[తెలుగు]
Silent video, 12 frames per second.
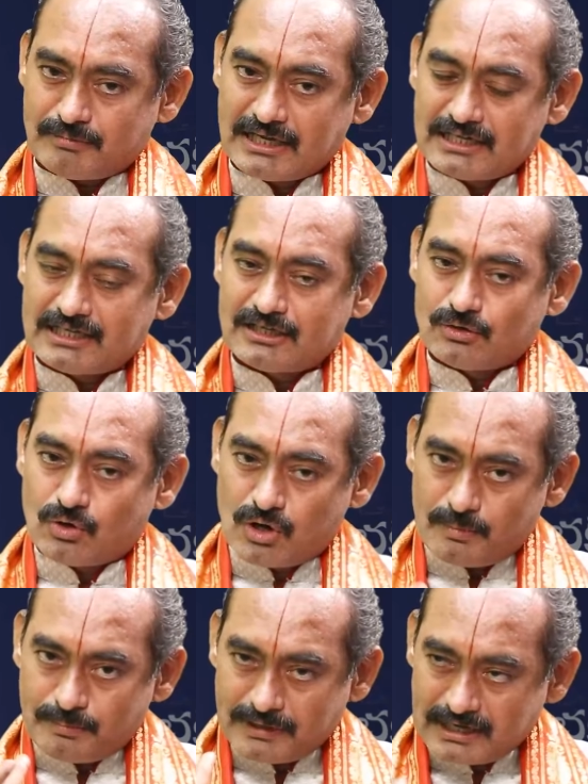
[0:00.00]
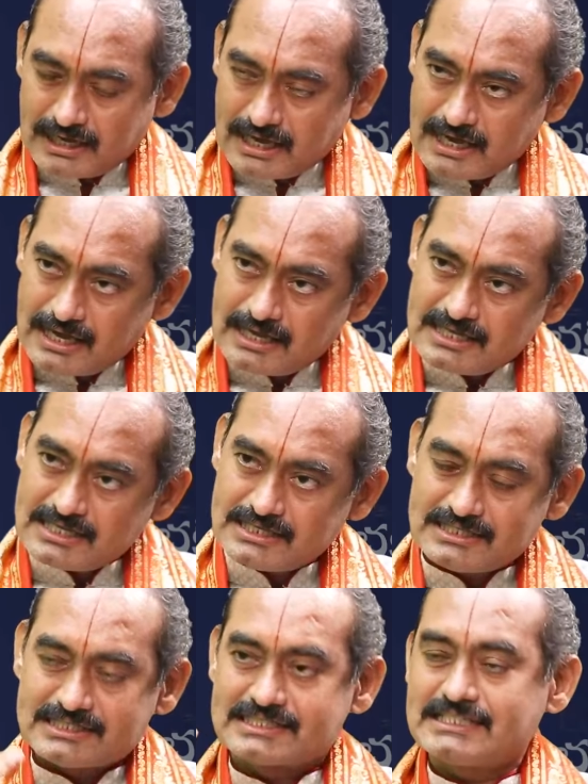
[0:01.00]
మనకి లోపల
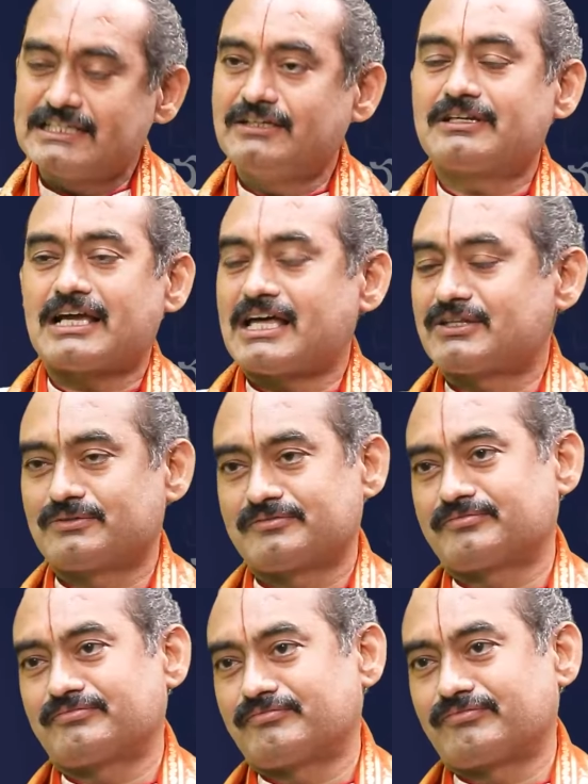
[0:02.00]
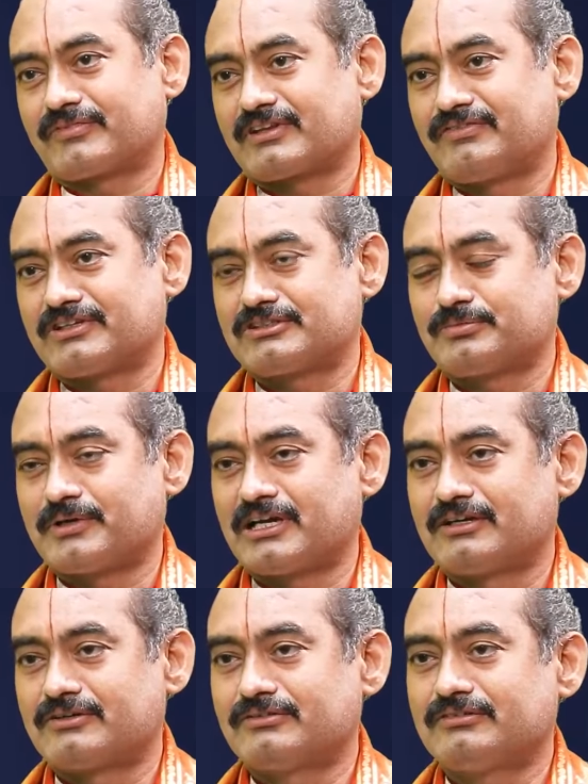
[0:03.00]
జీలు రాదు ఫస్ట్
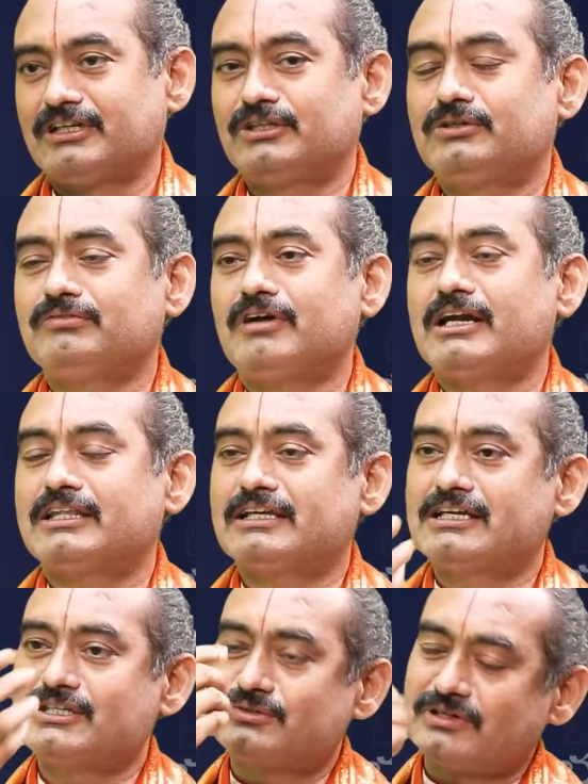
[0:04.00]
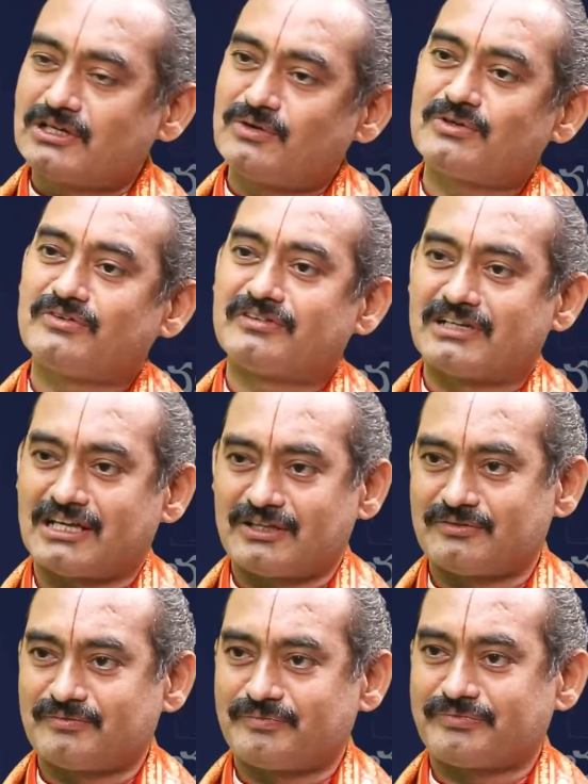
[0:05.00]
పాయింట్ ఎదుటి వాడి దగ్గర నుంచి కూడా గౌరవం
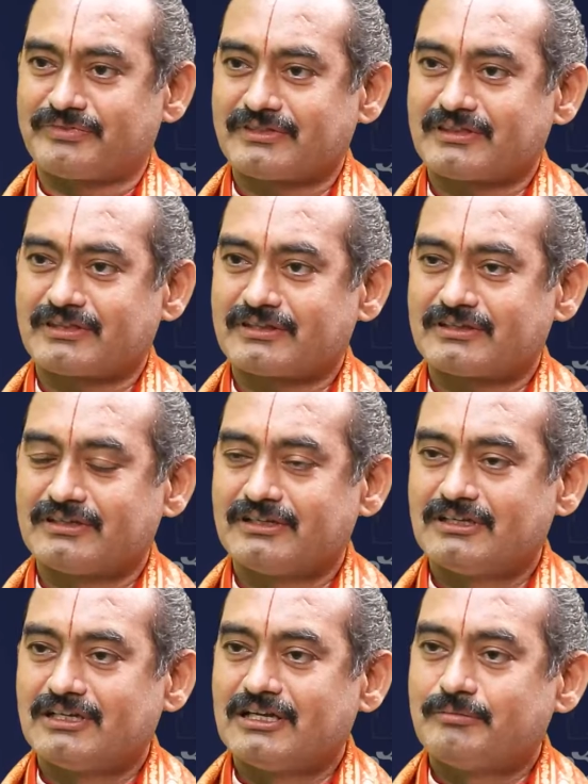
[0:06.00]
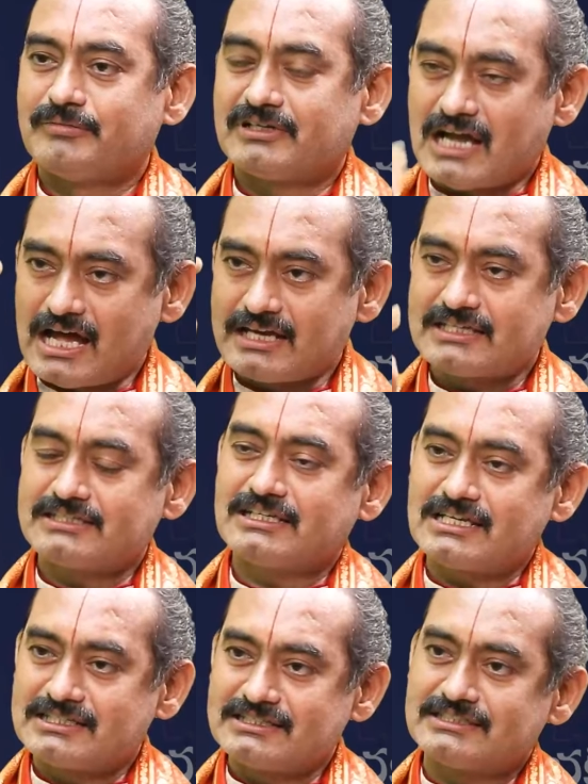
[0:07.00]
రాదు మీరు
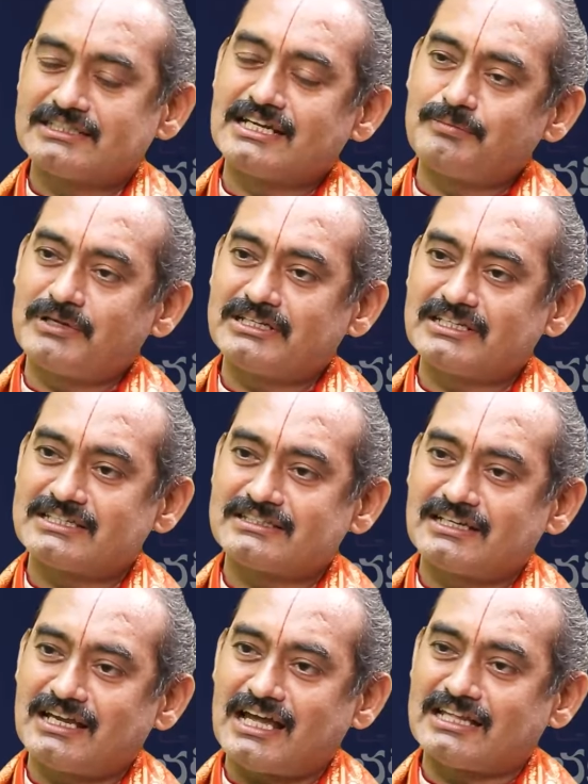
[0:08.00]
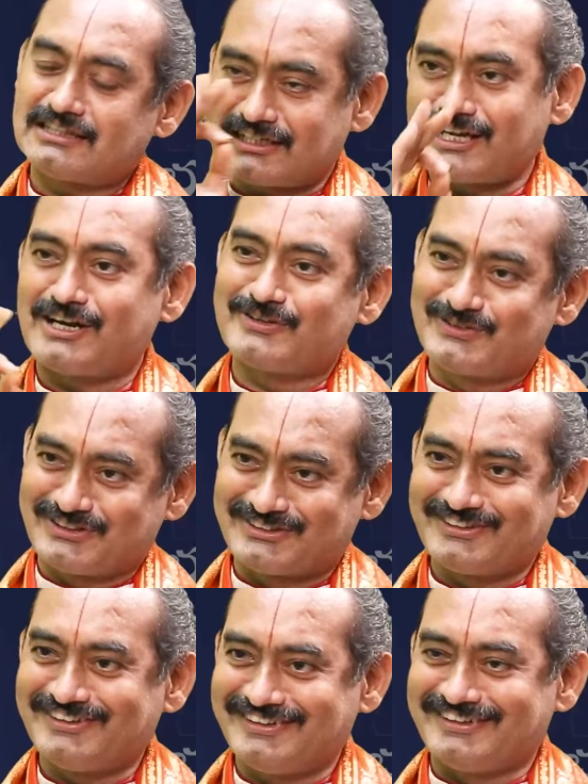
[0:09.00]
హానెస్ట్గా సిన్సియర్గా ఏ పని చేసినా అంత
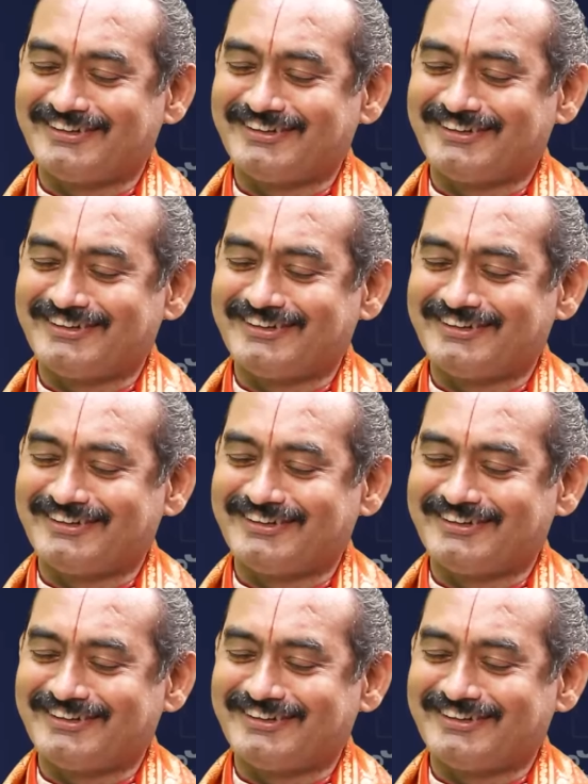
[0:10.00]
శుద్ధితో